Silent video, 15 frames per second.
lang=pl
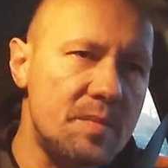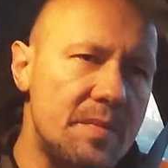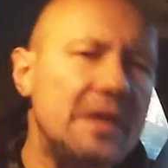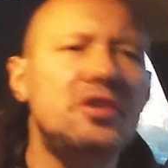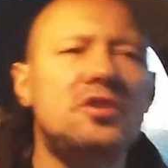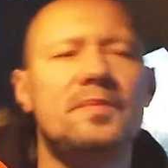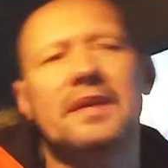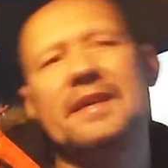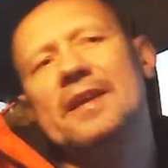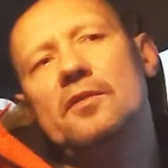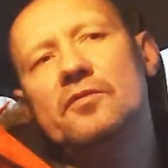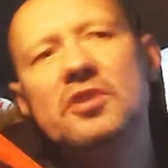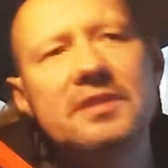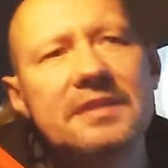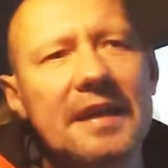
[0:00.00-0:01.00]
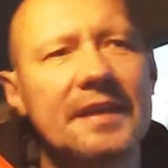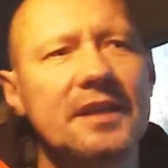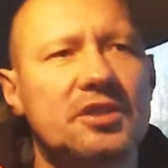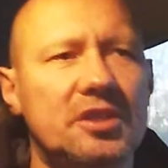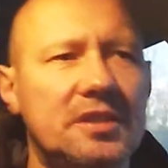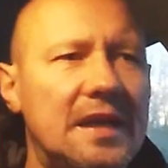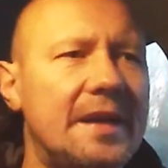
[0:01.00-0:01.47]
mieliśmy kierownicę
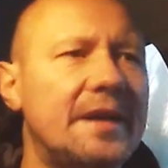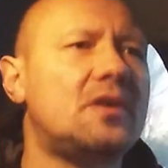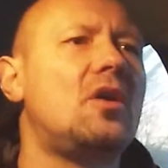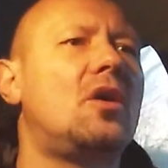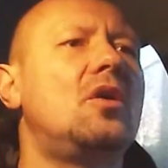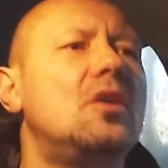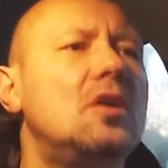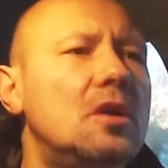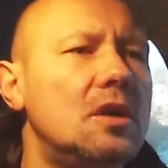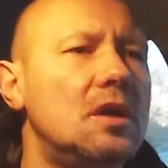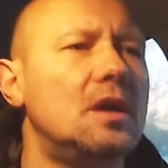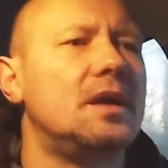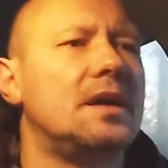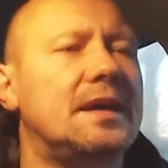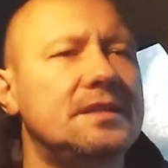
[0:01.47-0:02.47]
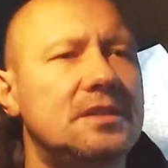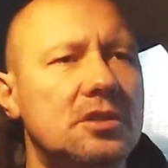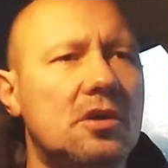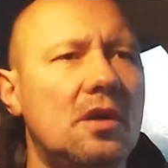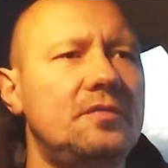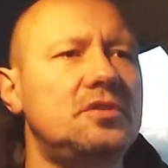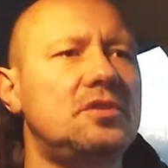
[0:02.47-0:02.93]
jeszcze daleko
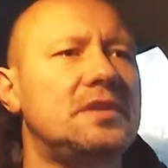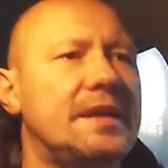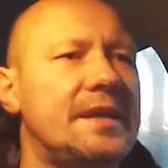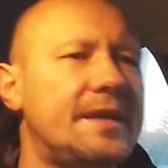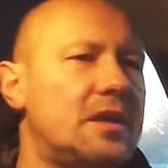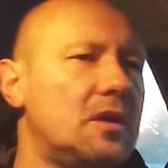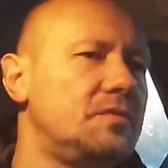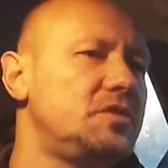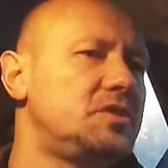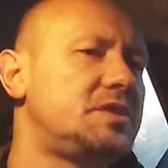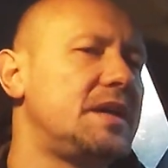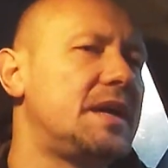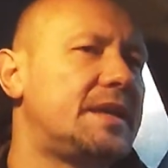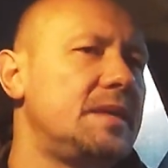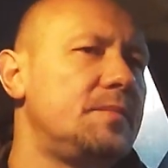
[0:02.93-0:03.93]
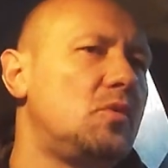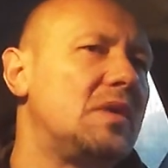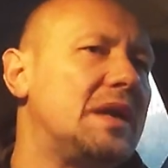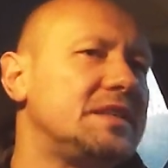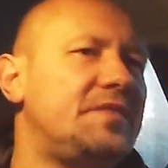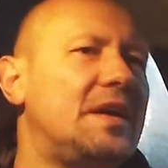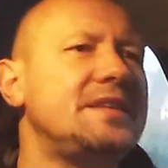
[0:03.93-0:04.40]
Handlikowi do takiej kierownicy, jakiej
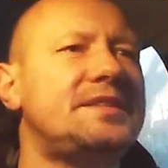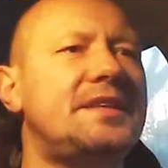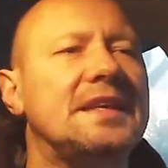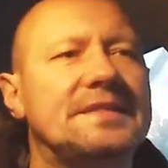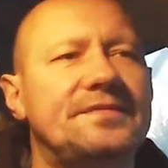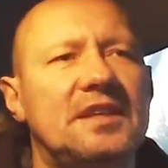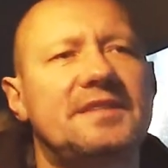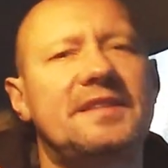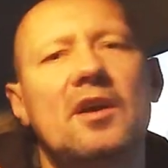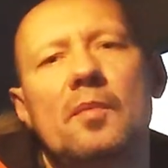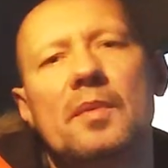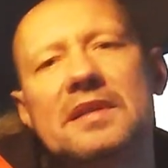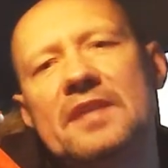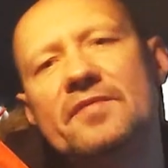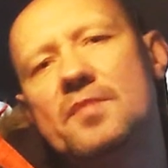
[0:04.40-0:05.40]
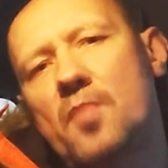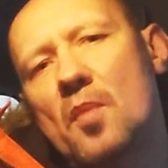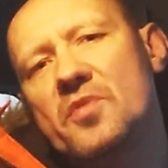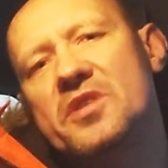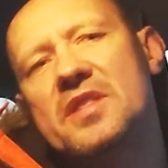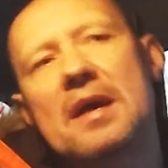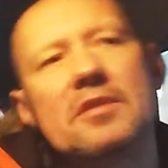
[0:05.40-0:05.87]
był Radwański. Radwańskiego będę
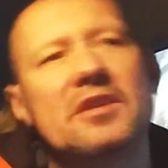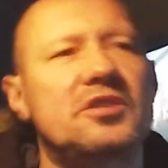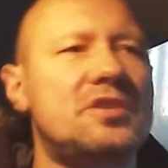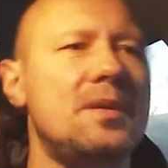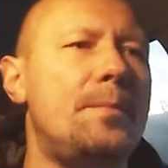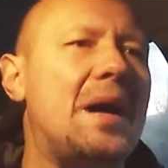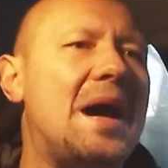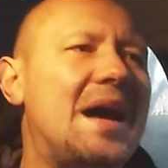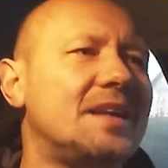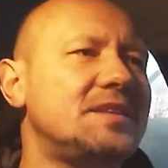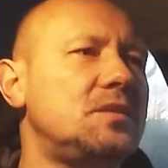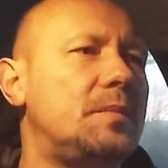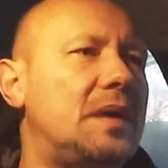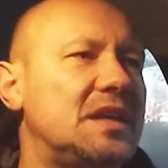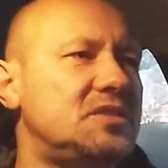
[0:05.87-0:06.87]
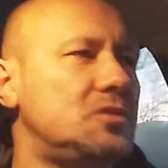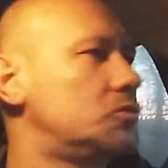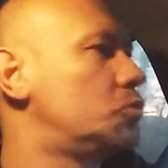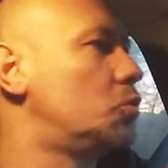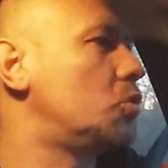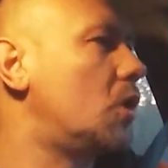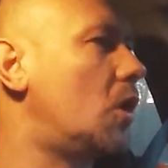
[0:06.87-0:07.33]
wypominał jeszcze bardzo, bardzo
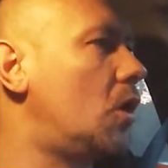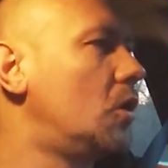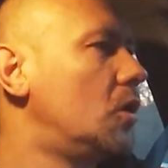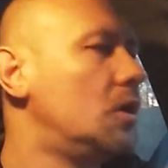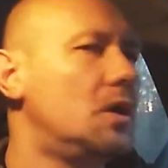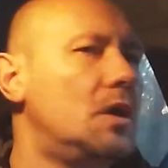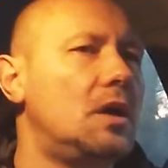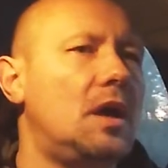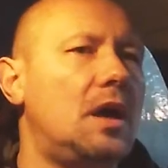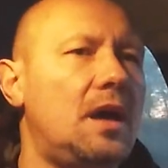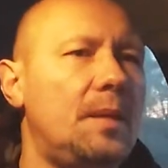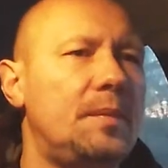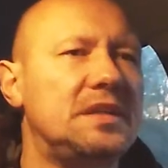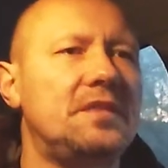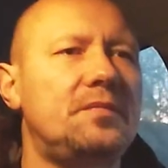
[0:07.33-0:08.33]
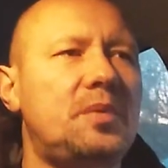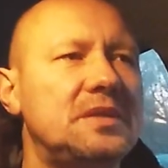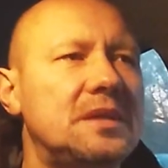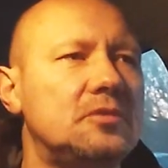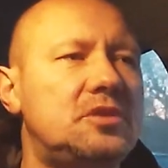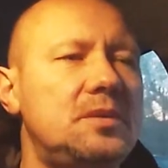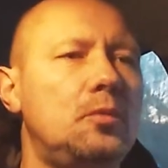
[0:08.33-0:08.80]
długo. E, będę
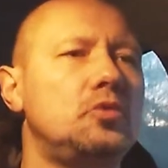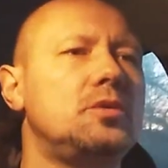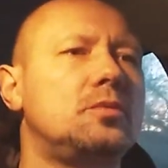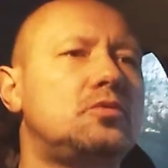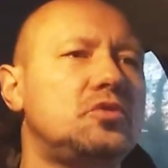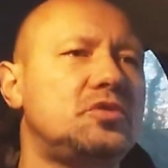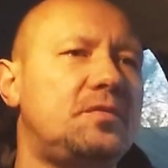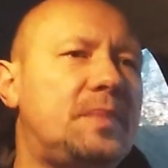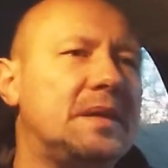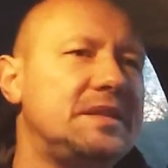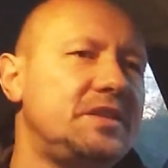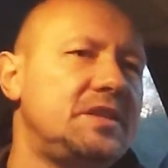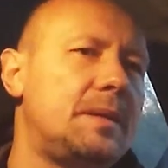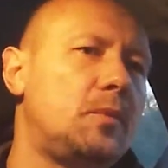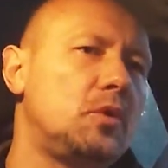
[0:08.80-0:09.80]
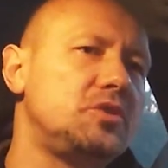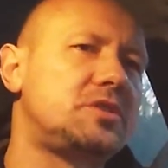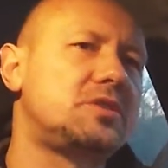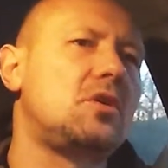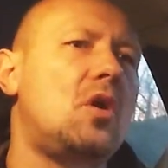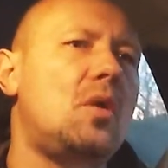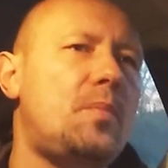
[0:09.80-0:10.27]
wypominał tym ludziom, którzy wpadli na
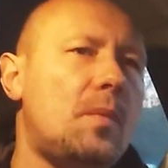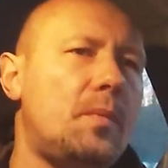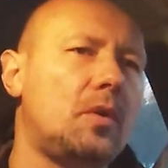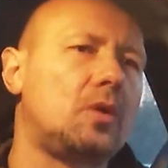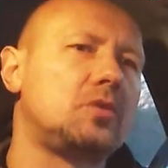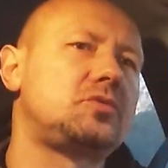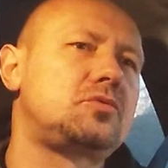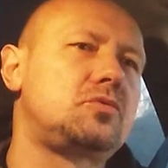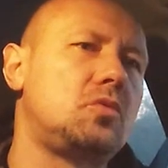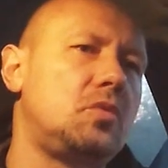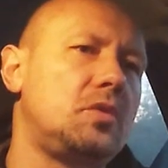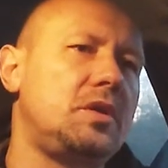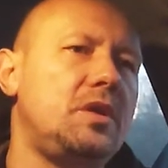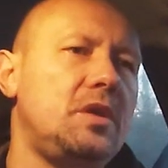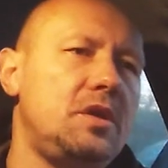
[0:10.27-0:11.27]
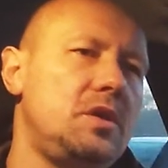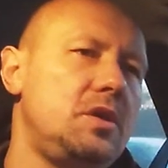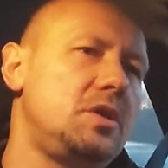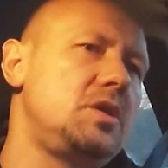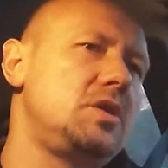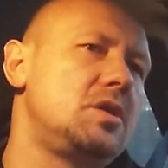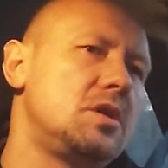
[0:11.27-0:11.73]
boisko po prostu
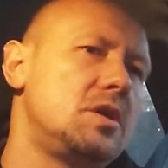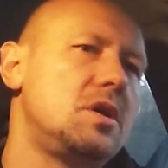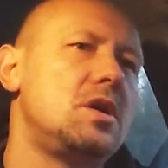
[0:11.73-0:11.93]
i,